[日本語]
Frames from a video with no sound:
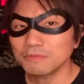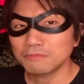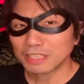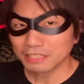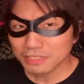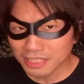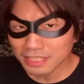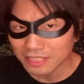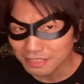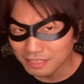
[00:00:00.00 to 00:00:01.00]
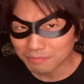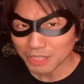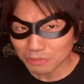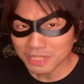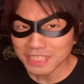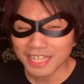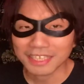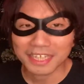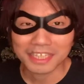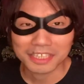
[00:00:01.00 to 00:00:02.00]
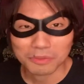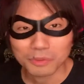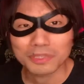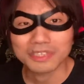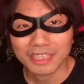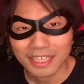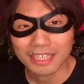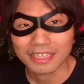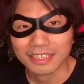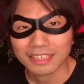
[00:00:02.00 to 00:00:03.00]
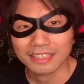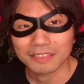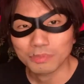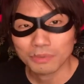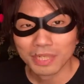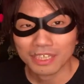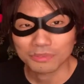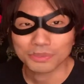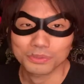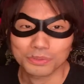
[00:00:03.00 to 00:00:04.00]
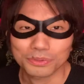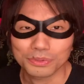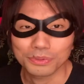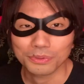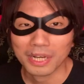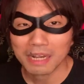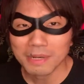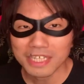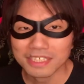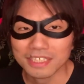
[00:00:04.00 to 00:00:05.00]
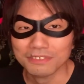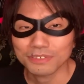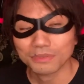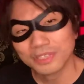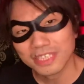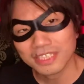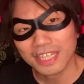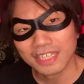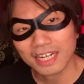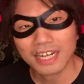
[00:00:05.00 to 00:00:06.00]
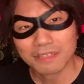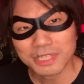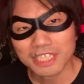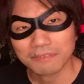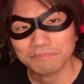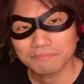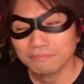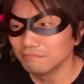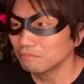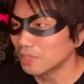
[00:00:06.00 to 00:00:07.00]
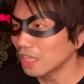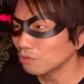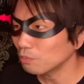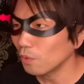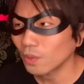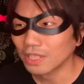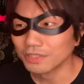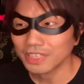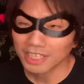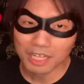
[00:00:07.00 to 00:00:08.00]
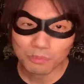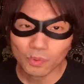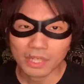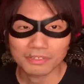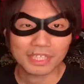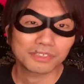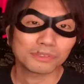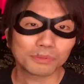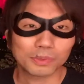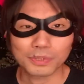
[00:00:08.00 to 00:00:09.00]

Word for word: 私、バンドマン時代が長かったもんですから、ポール・マッカートニーの曲というのをカバーしている、そんな時代がありました。ピアノボーカル、ギターボーカルなんていうのを僕